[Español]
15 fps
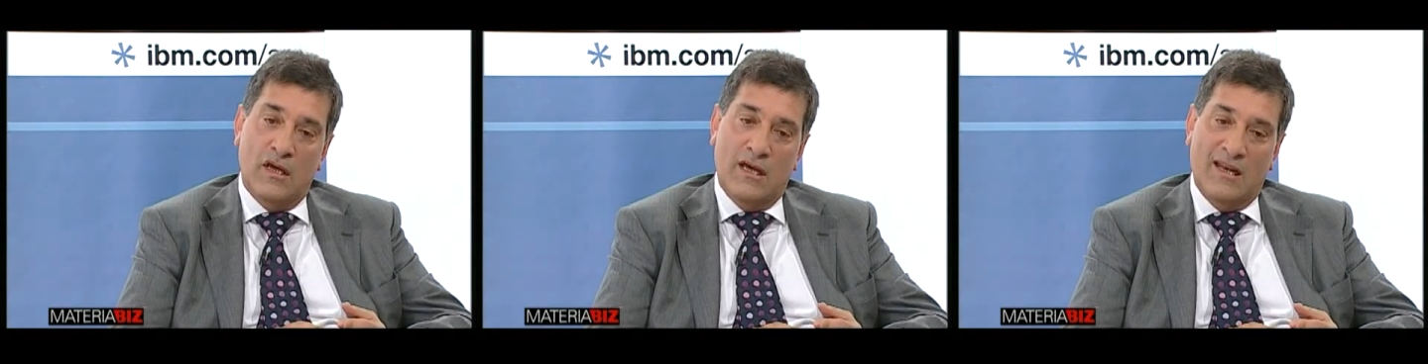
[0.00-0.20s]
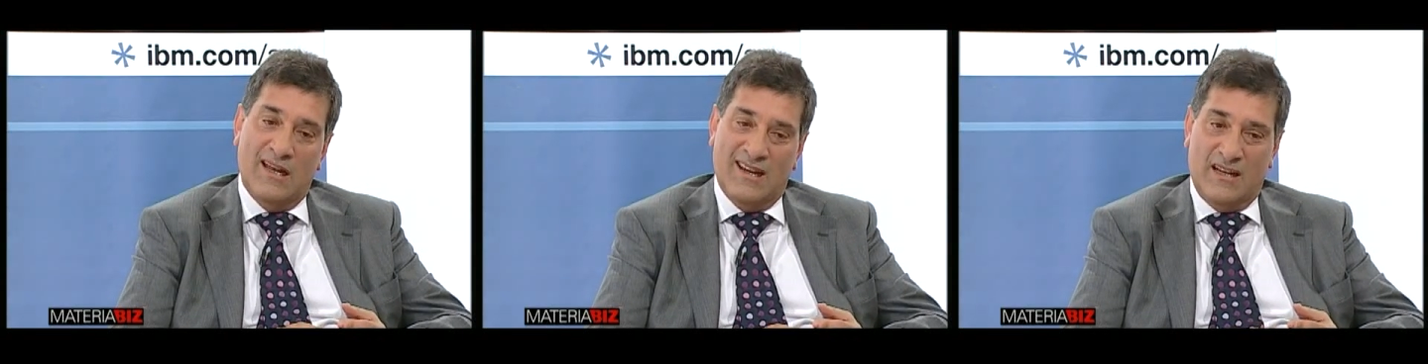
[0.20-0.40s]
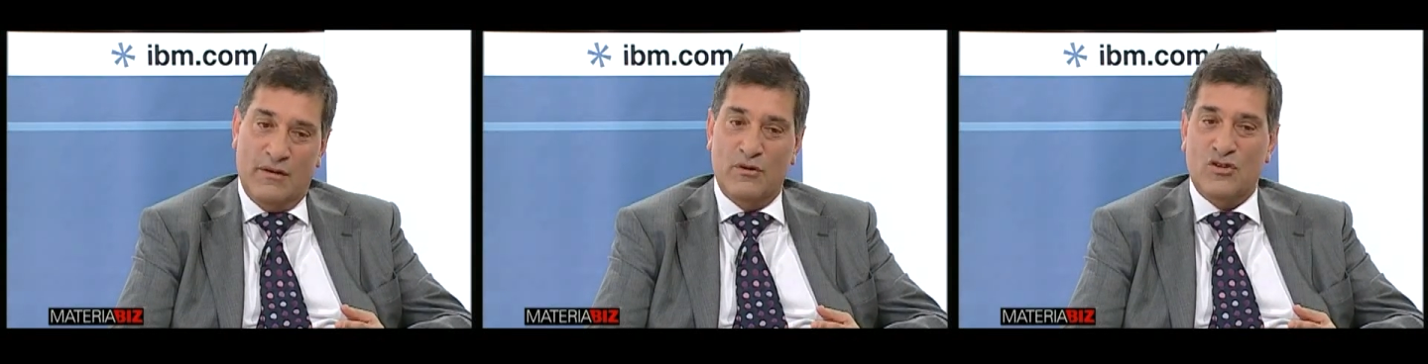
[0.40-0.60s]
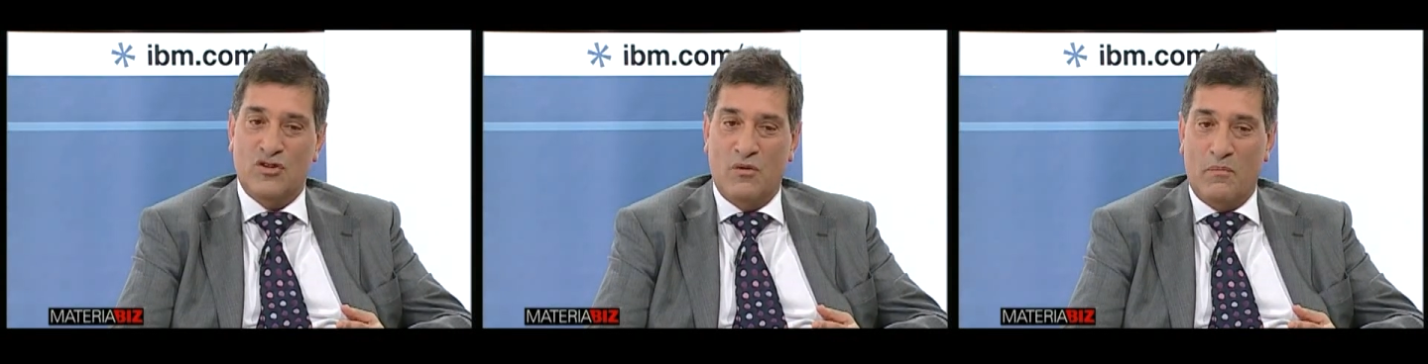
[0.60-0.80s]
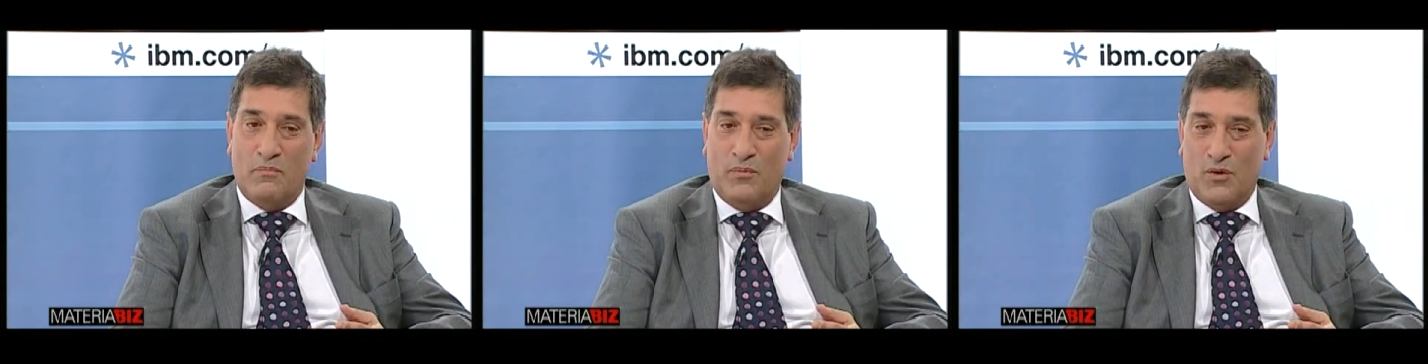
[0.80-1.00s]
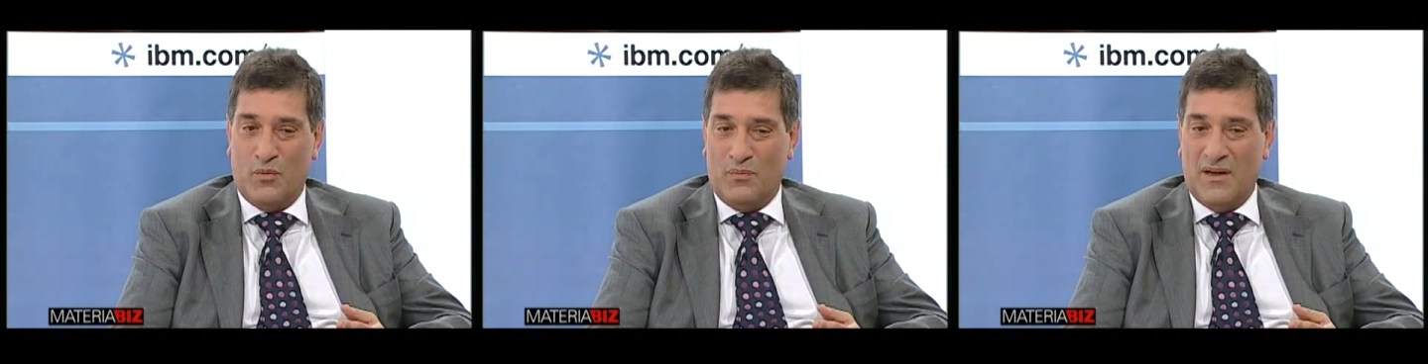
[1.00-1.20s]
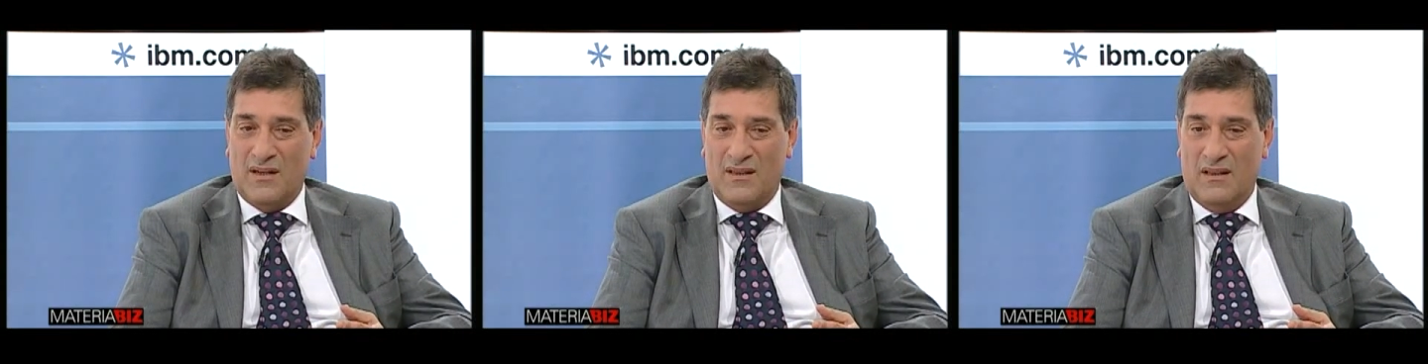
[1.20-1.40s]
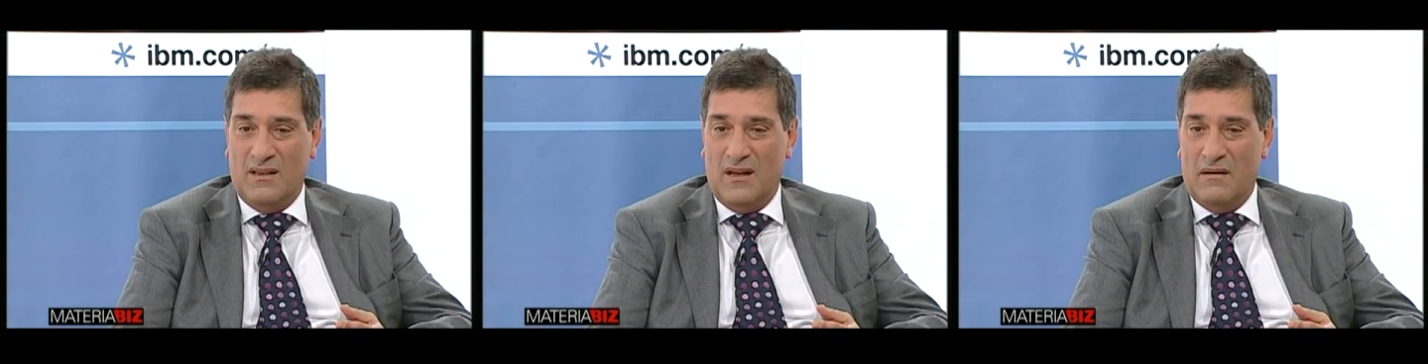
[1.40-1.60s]
en la revisión por
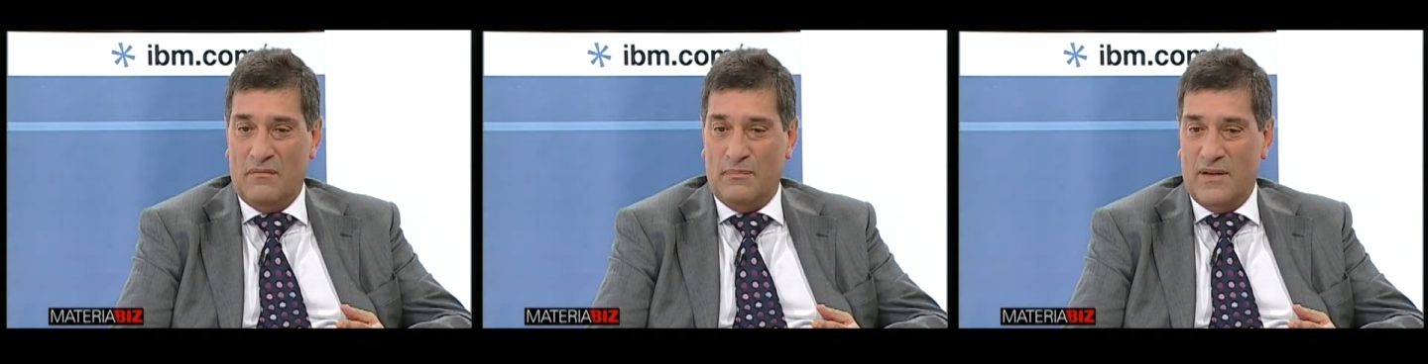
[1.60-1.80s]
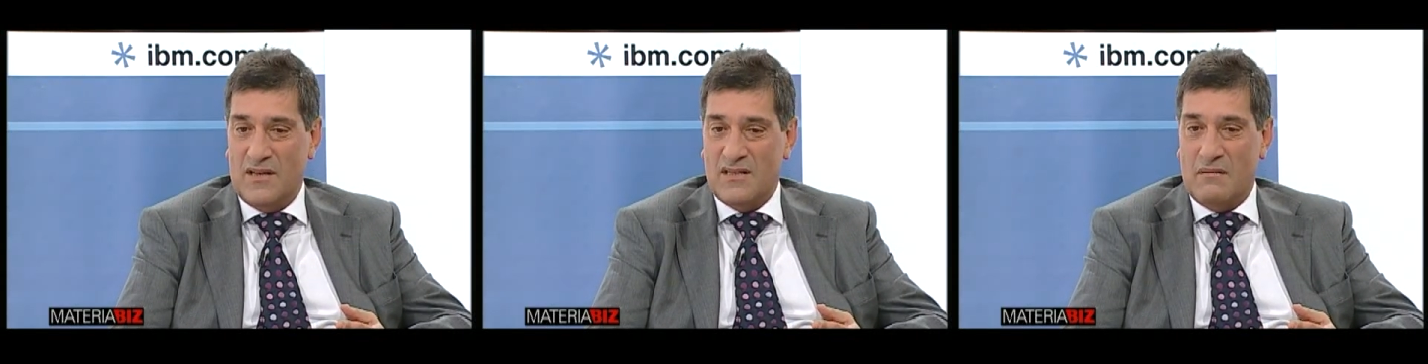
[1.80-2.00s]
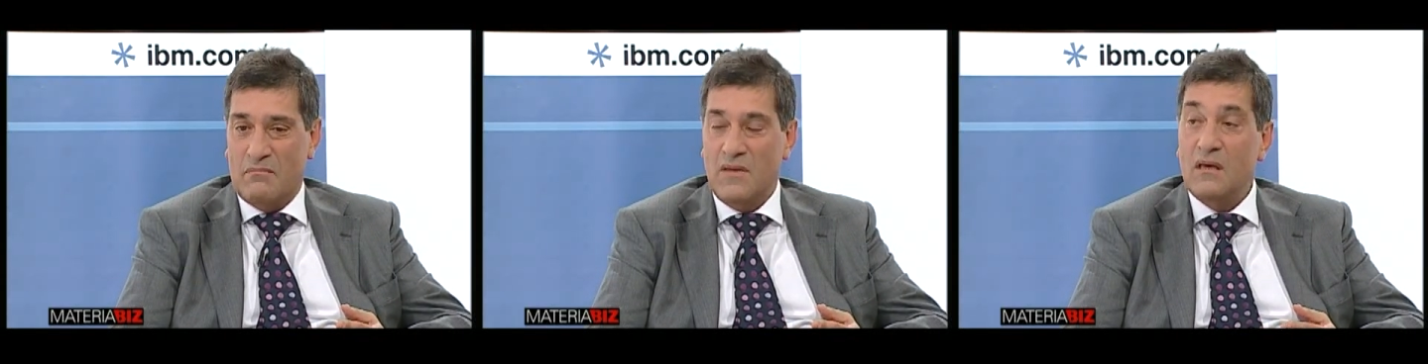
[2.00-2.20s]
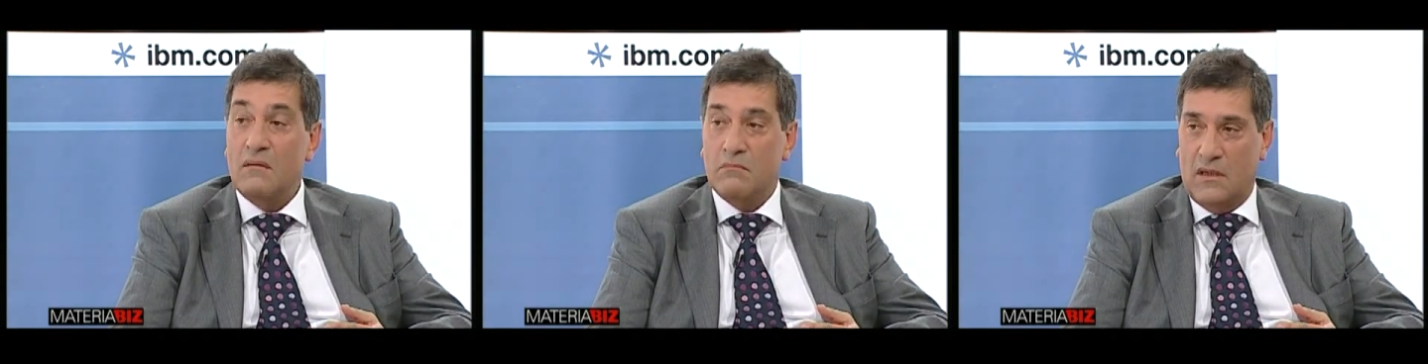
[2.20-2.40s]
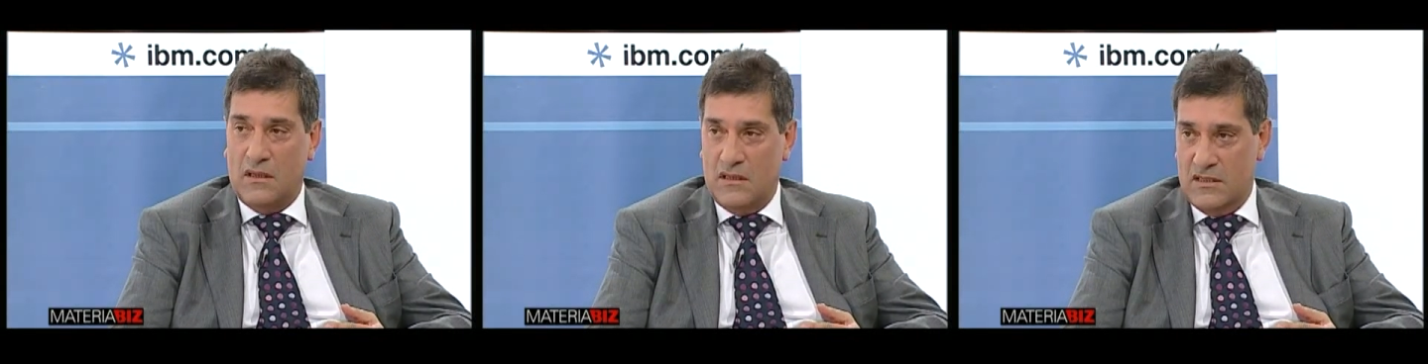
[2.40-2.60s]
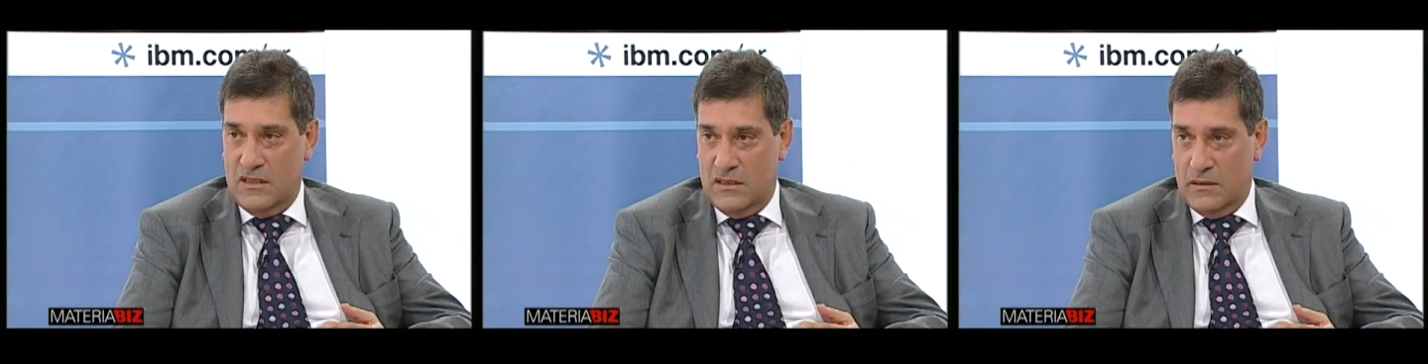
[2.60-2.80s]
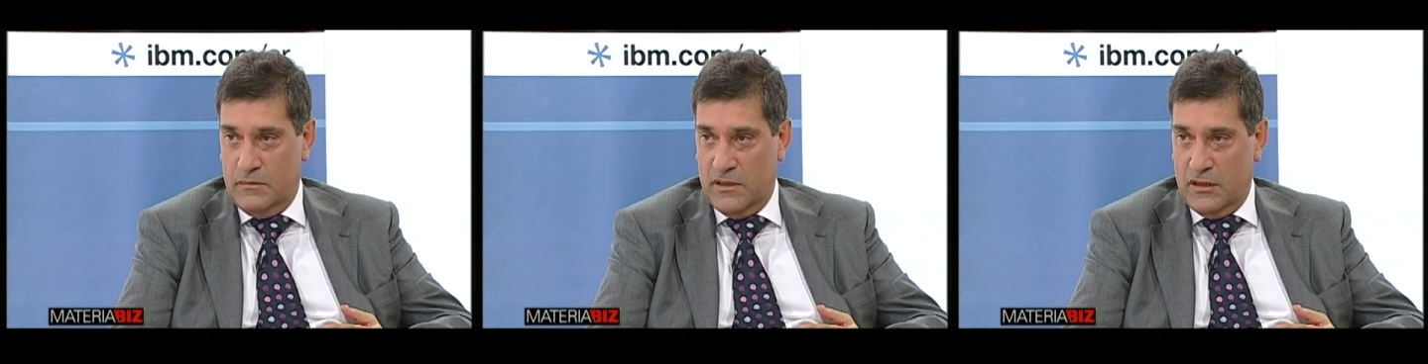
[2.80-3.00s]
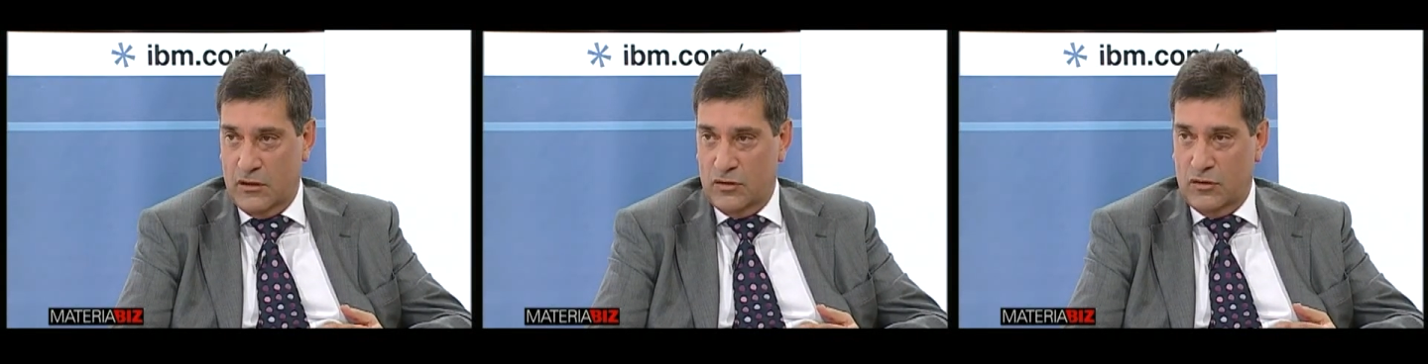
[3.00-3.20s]
parte de la empresa misma del
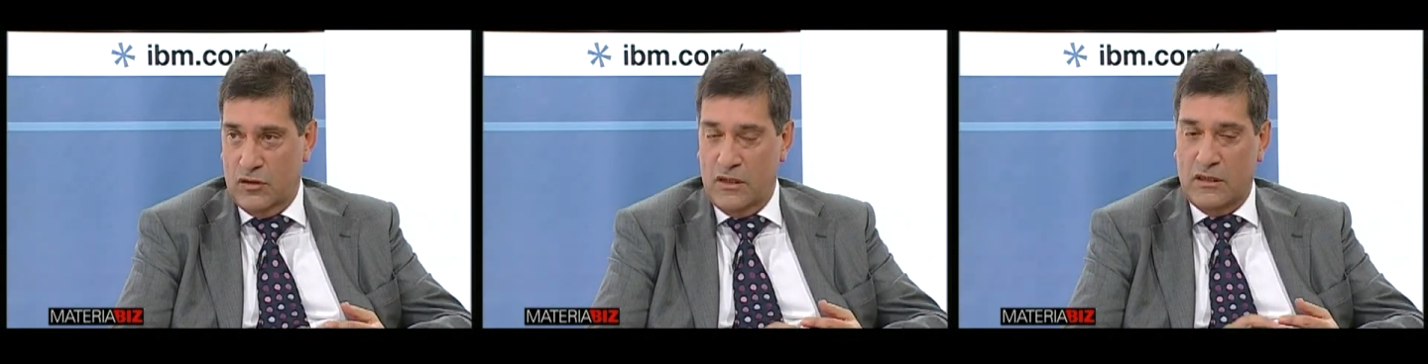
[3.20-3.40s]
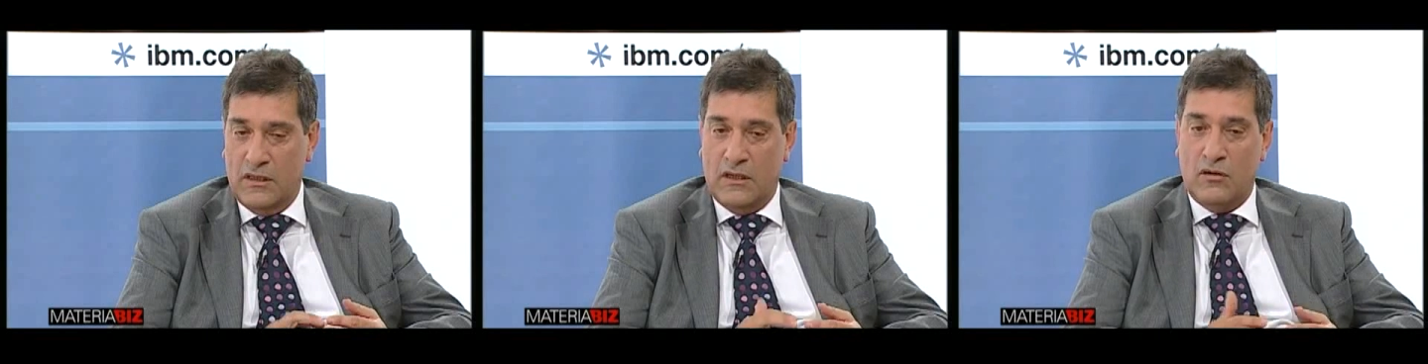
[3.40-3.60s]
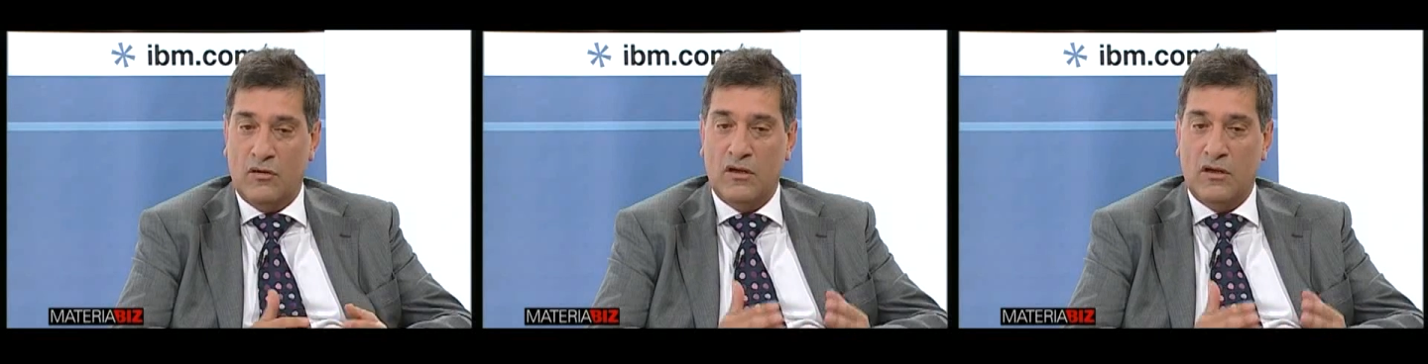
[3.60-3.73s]
sistema de control interno